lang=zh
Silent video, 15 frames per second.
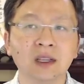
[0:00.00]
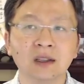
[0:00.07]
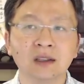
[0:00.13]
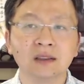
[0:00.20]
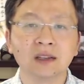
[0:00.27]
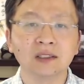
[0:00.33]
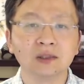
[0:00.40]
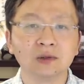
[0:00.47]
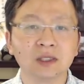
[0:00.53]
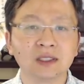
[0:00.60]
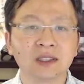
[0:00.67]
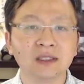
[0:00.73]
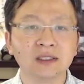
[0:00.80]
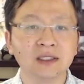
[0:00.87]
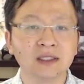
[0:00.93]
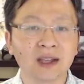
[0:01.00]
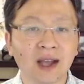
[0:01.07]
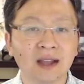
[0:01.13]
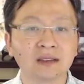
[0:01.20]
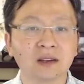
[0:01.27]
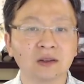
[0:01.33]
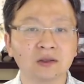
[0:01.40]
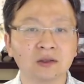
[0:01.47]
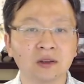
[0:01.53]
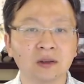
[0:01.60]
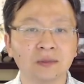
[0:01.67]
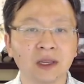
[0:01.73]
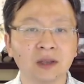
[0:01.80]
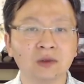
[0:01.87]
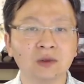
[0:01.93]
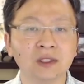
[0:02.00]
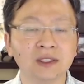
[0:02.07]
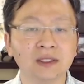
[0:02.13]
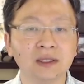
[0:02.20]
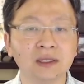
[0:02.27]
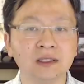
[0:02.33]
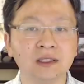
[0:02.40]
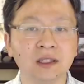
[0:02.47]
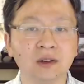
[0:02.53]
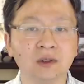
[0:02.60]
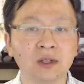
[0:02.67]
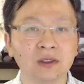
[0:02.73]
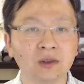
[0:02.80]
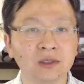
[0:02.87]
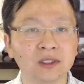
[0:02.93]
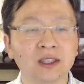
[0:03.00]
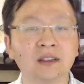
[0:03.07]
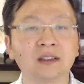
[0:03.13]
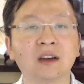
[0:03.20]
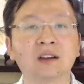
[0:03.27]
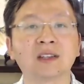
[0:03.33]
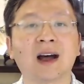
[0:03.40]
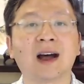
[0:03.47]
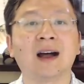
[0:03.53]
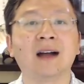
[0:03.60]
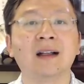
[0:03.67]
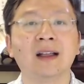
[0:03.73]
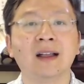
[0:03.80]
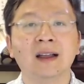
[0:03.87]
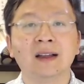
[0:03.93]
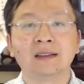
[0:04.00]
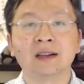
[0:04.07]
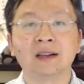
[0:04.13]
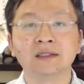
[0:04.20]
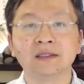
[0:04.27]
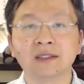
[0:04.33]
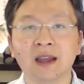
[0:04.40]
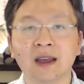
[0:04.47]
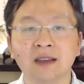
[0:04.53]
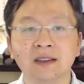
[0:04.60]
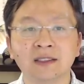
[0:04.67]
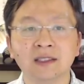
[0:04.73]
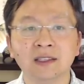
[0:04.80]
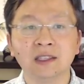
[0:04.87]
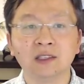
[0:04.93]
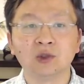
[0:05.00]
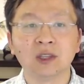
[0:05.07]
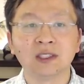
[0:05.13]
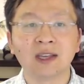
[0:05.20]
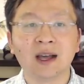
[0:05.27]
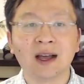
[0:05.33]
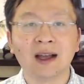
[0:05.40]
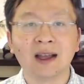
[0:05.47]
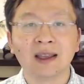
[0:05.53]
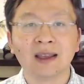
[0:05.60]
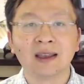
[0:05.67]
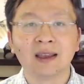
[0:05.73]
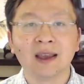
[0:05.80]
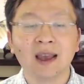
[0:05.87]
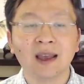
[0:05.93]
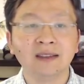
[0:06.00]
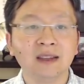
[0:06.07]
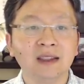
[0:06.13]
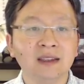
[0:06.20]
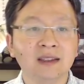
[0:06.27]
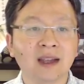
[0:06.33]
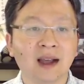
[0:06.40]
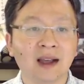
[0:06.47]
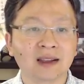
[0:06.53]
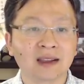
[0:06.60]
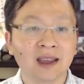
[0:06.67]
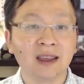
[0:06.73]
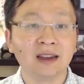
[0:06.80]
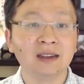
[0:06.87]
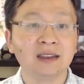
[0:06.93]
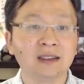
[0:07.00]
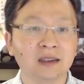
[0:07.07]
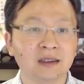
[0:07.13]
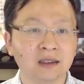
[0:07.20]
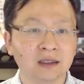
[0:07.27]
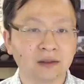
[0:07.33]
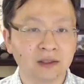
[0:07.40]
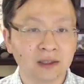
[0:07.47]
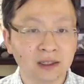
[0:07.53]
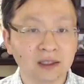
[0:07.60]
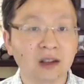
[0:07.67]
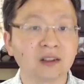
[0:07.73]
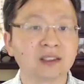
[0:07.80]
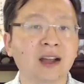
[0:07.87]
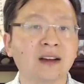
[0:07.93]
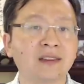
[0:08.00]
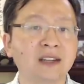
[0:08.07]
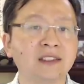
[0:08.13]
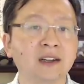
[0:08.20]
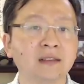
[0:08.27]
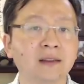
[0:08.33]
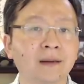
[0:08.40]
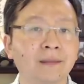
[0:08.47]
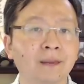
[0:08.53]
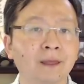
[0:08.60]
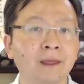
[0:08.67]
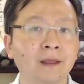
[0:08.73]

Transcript: 但是我曾经看到过美国心理协会有一项调查，它是在心理学家 Anita Kelly 的领导下完成的。